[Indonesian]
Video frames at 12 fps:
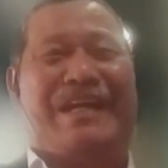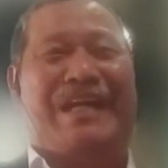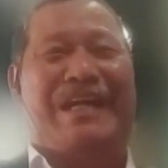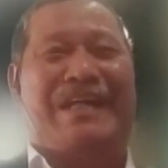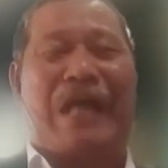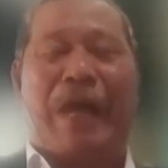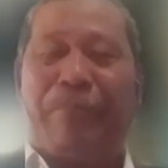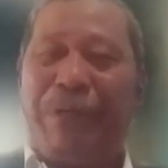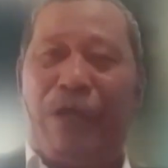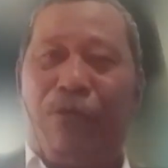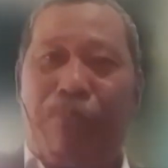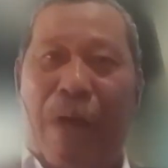Nah,
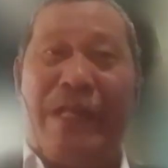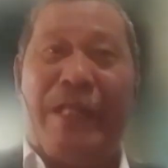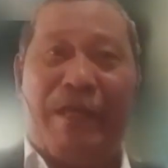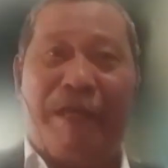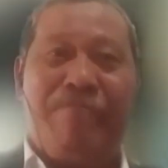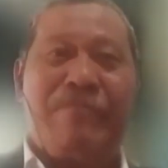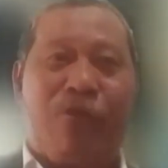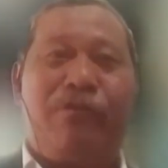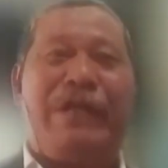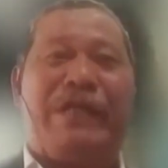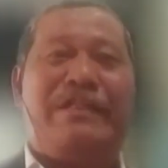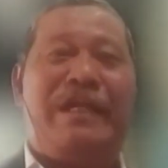tapi kalau banding,
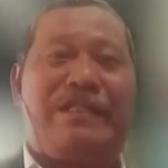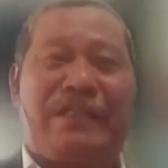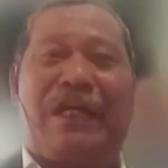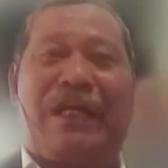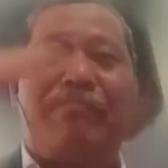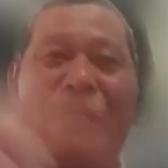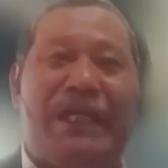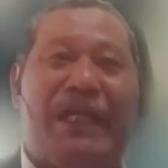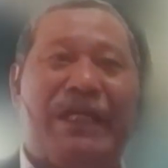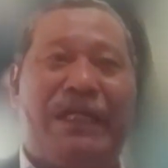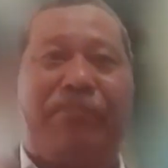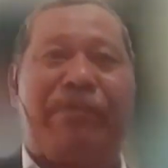udah jelas kita kembali
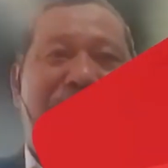lagi ke